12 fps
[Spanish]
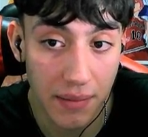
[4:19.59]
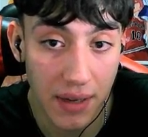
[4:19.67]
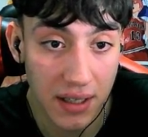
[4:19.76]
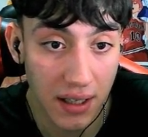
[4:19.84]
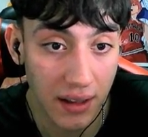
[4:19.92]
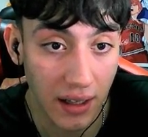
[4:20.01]
en
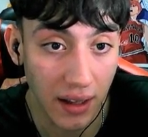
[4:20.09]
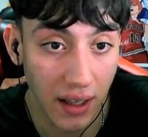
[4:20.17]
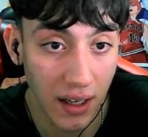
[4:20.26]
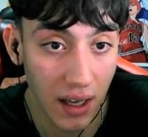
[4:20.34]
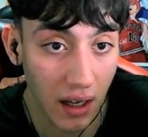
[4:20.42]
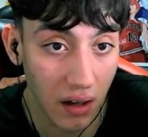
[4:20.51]
base a
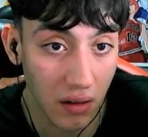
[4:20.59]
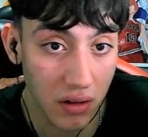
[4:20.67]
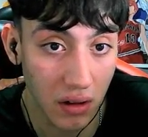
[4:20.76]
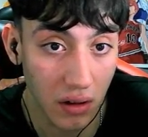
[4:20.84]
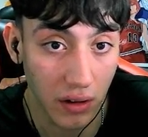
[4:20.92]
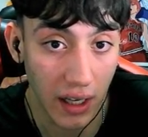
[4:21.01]
estrategia, creo
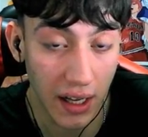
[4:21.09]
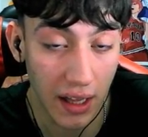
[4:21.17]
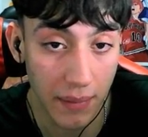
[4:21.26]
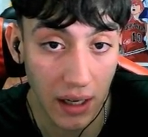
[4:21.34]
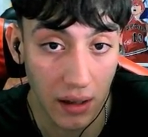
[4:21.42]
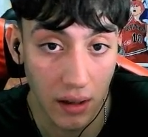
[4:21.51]
yo que no está nada
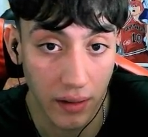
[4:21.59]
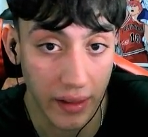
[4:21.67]
mal.